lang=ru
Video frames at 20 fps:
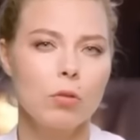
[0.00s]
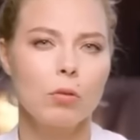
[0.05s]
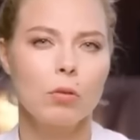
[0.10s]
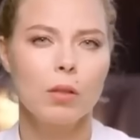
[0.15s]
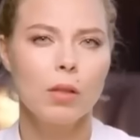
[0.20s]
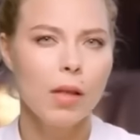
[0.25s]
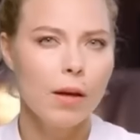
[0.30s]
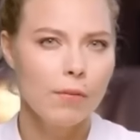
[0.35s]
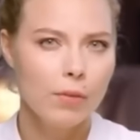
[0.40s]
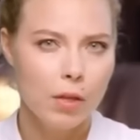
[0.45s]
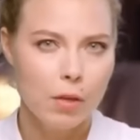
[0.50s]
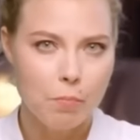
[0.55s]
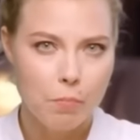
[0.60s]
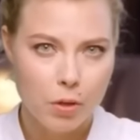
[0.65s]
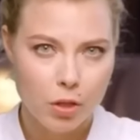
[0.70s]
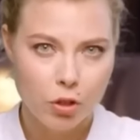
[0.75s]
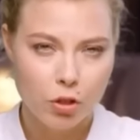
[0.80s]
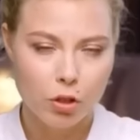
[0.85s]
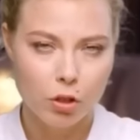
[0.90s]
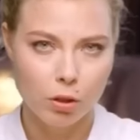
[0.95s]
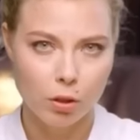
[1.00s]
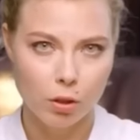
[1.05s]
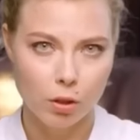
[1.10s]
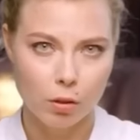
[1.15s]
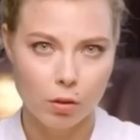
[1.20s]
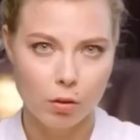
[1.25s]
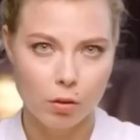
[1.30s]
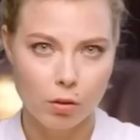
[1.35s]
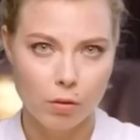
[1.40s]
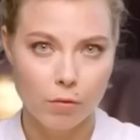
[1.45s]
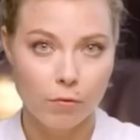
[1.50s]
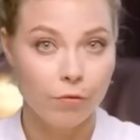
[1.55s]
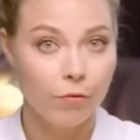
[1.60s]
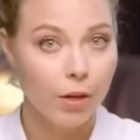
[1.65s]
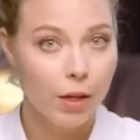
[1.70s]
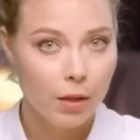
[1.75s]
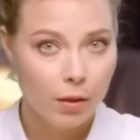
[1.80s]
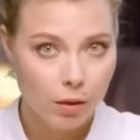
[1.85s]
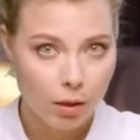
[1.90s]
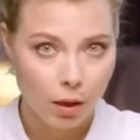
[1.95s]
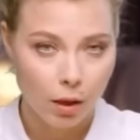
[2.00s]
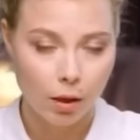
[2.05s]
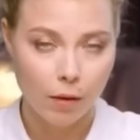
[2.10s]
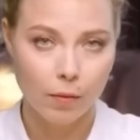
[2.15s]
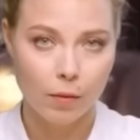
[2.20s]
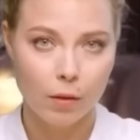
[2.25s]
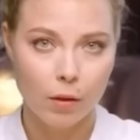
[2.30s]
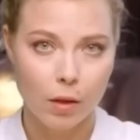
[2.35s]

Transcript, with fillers: что главная причина – война.